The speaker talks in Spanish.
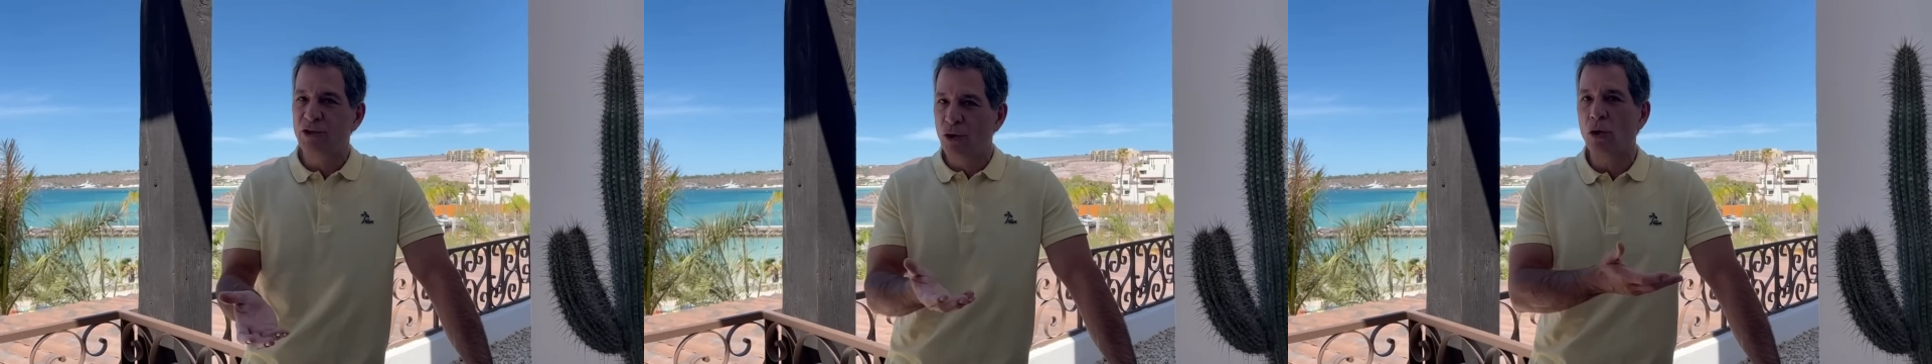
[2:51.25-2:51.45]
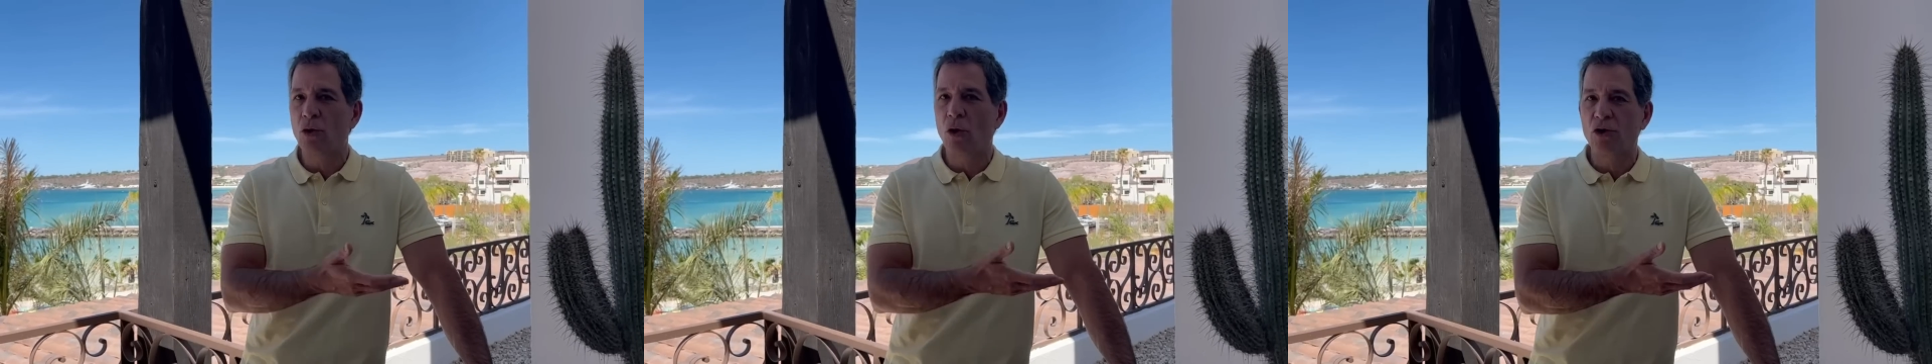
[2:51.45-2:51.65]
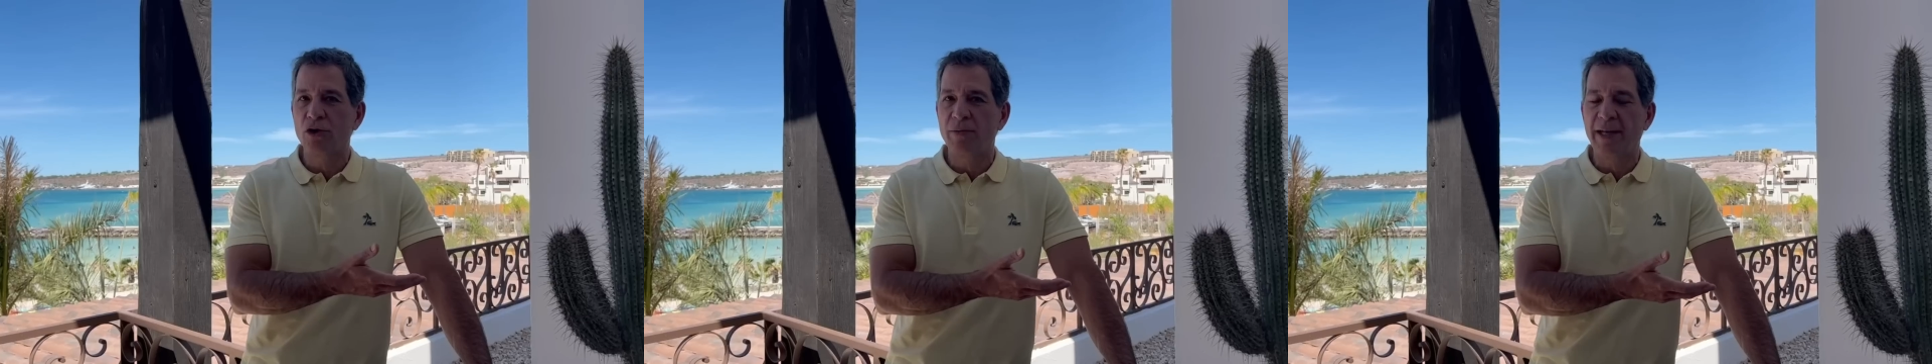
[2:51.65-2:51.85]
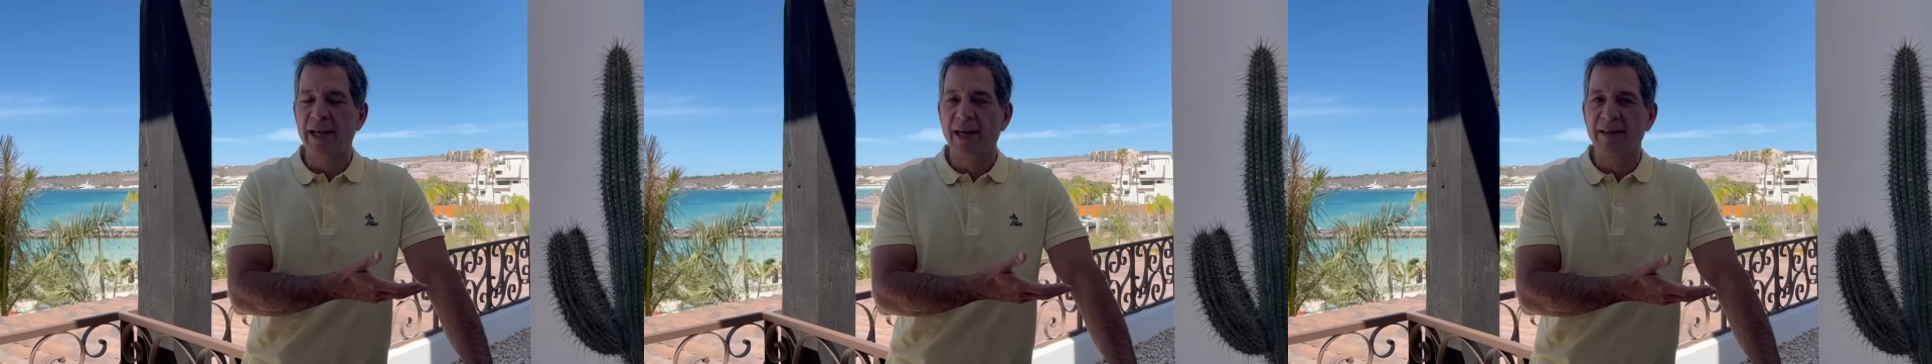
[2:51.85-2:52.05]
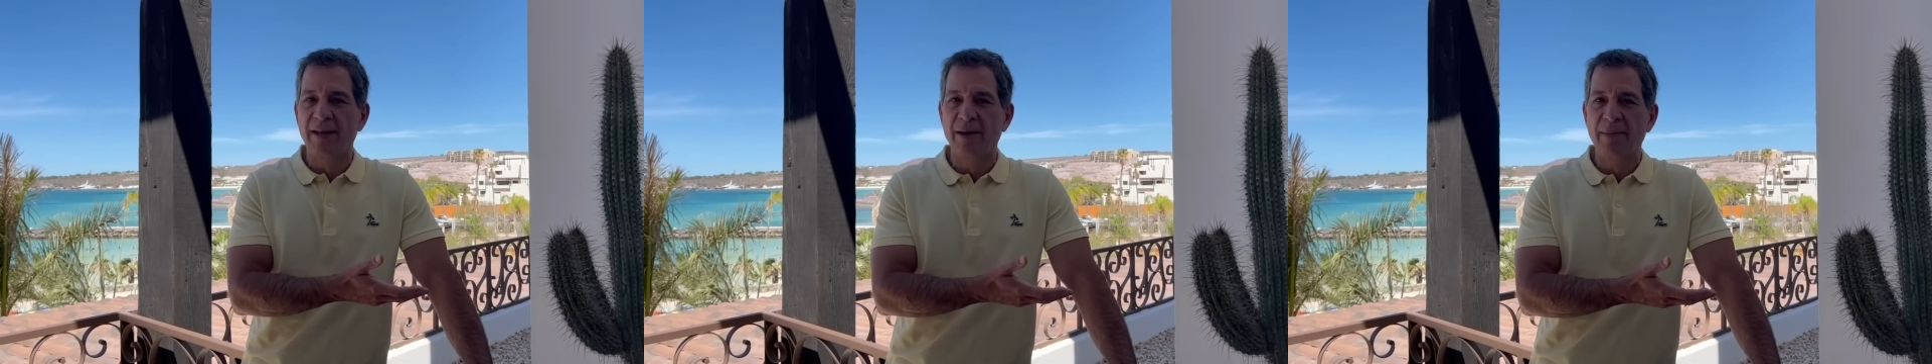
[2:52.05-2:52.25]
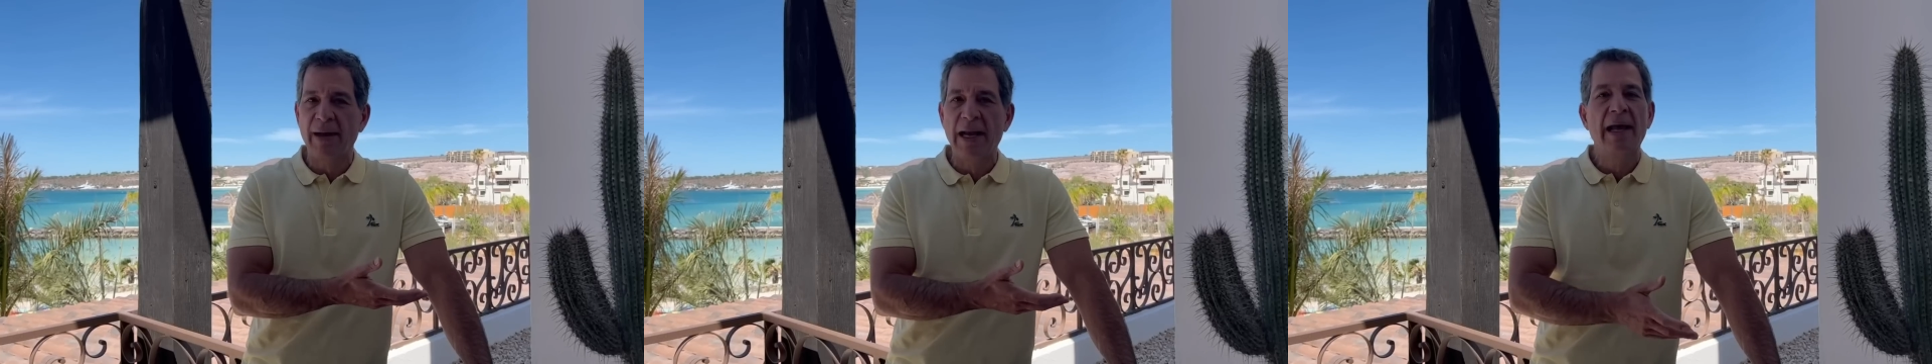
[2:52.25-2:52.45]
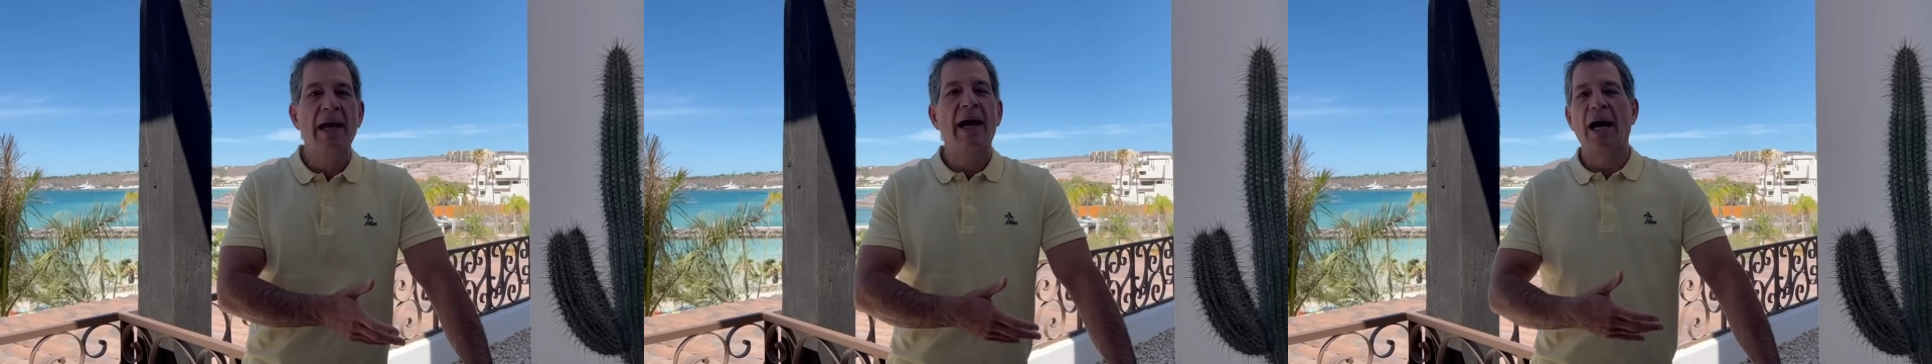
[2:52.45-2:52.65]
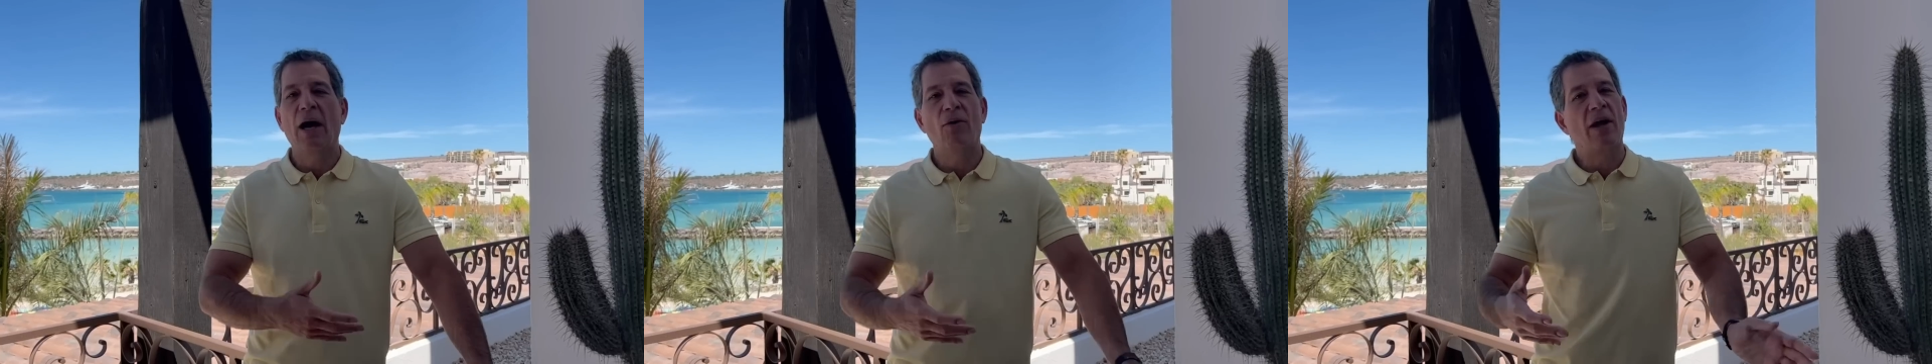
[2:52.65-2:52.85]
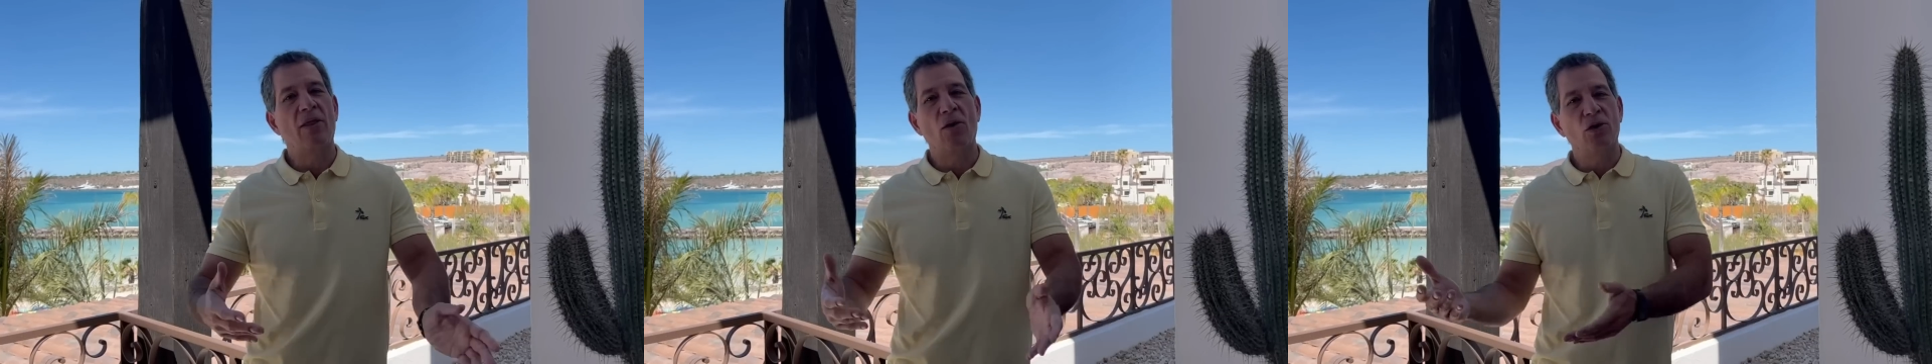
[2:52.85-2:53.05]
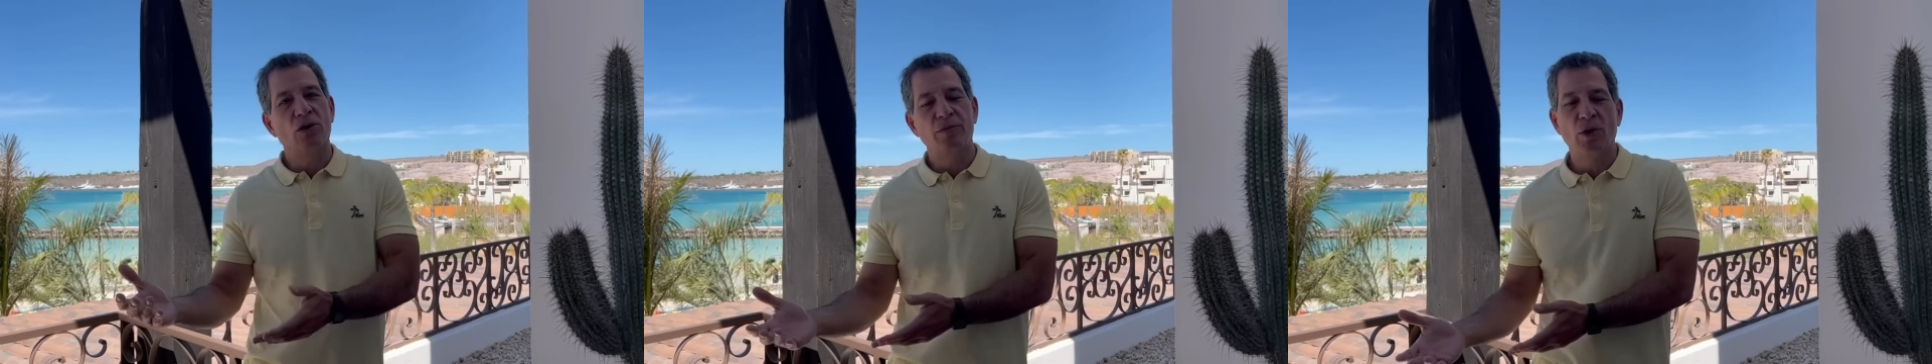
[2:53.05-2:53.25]
Yo no los veía tan mal, ahora no
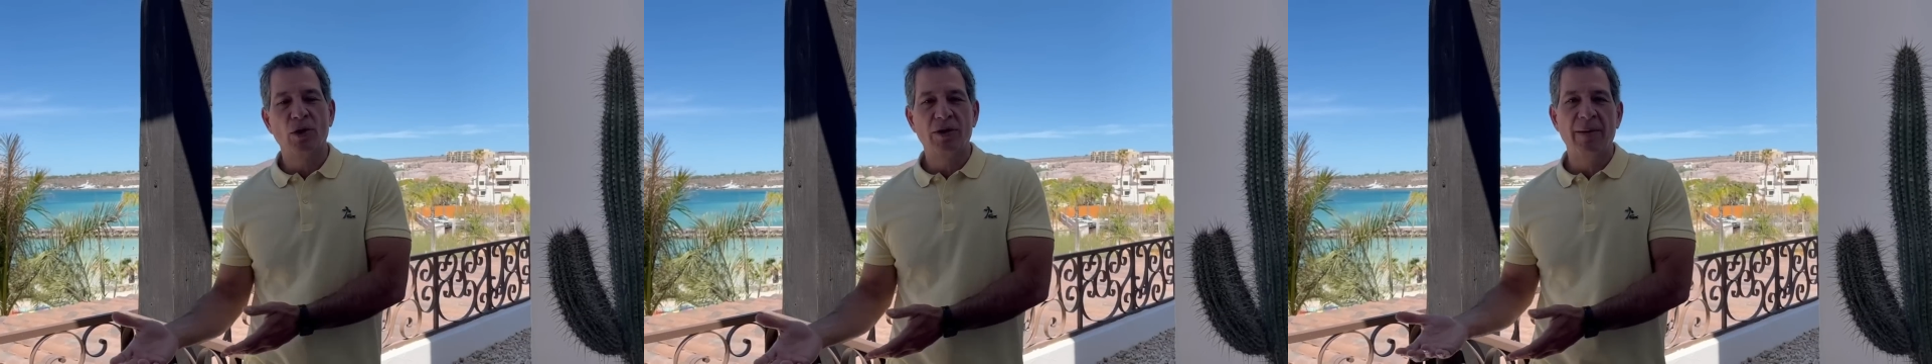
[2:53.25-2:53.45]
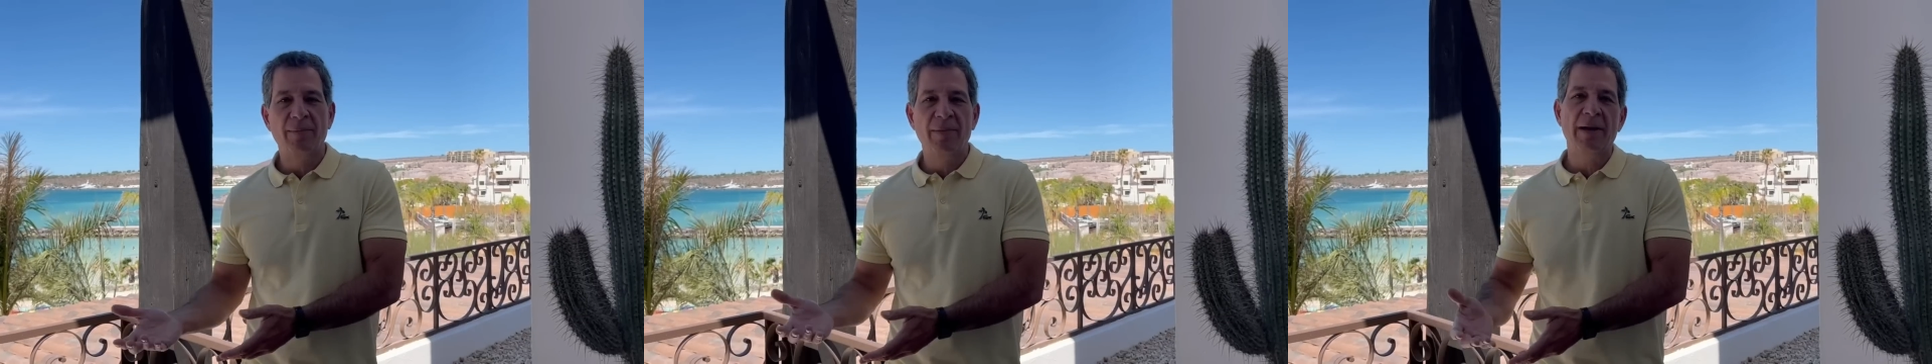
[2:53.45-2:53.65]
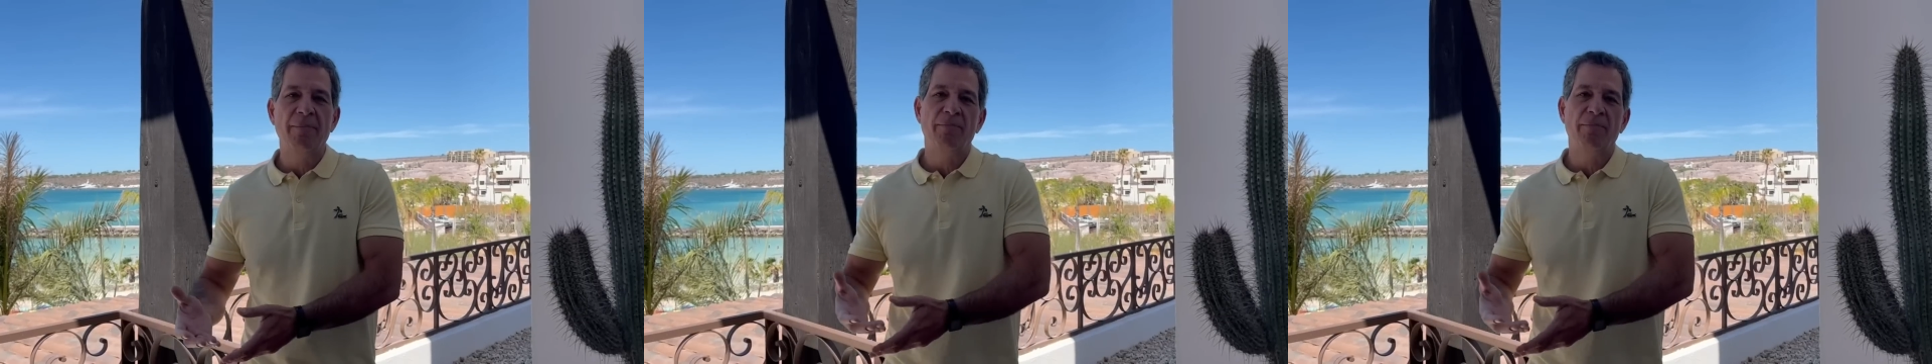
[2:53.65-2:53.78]
los veo tan bien,